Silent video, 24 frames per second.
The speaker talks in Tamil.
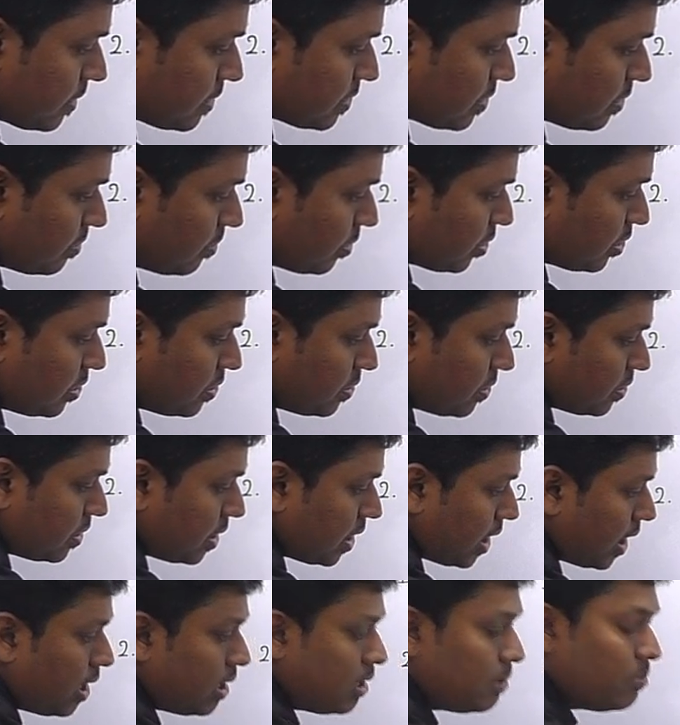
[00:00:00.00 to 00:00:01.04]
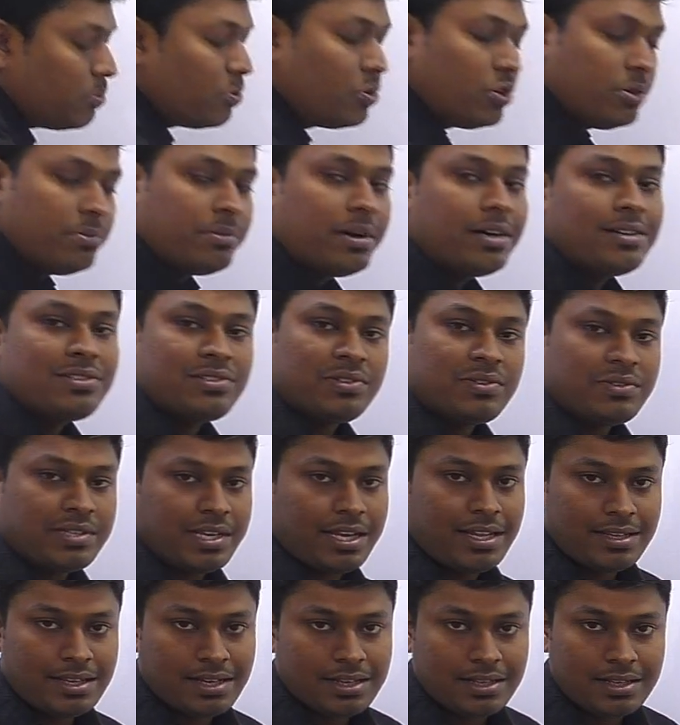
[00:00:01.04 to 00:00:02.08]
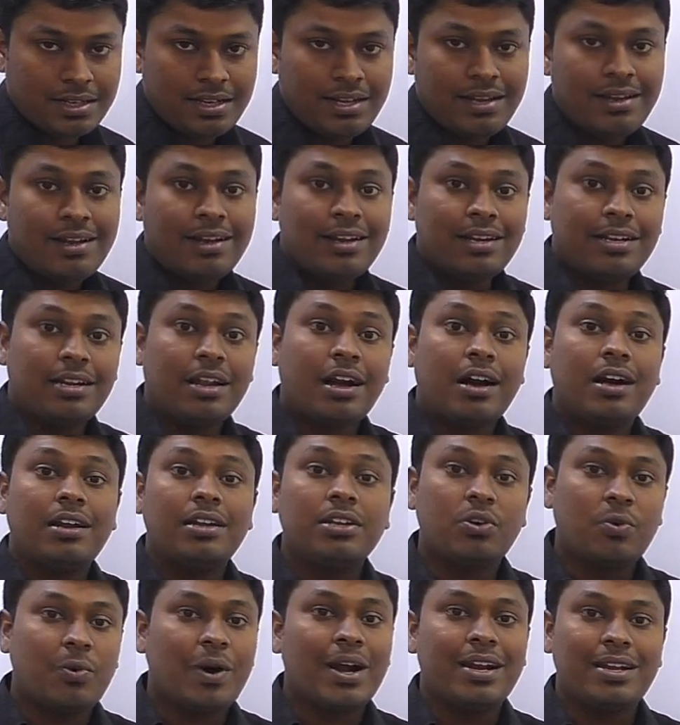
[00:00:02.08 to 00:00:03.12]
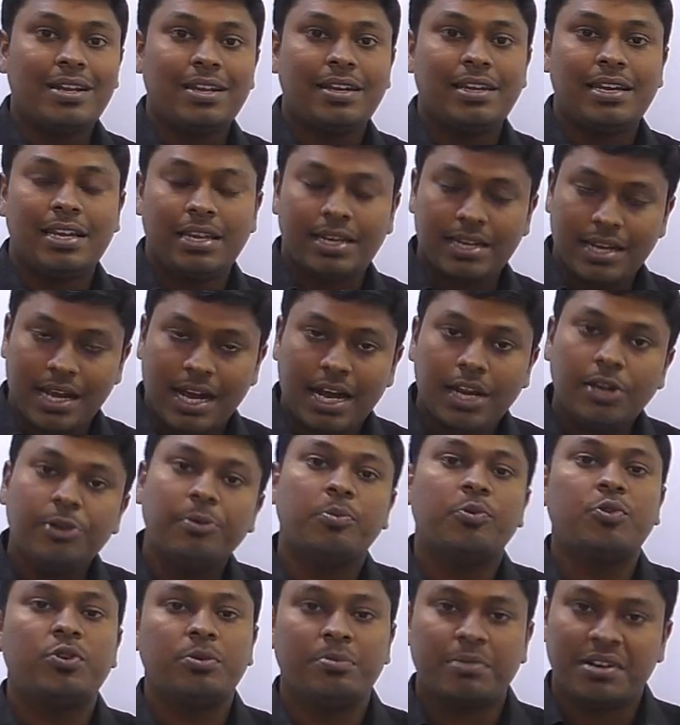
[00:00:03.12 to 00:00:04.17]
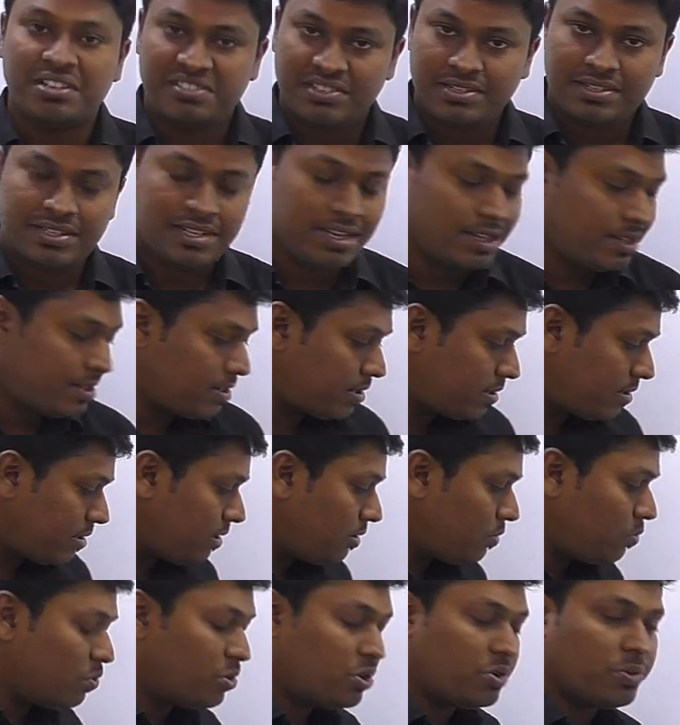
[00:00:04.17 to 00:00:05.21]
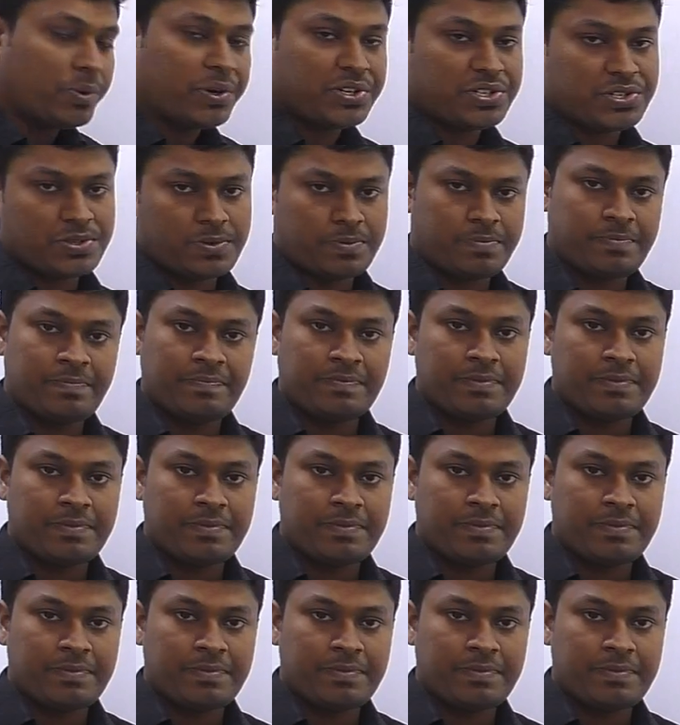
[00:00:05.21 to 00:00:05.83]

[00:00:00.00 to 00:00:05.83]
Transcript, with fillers: ஸோ மொத்தம் நாலு மூணு மாதம் சேர்ந்தால் தான் நாலு குவார்ட்டர்லி நாலு மூணு மாதம் சேர்ந்தால் தான் ஒரு வருஷம்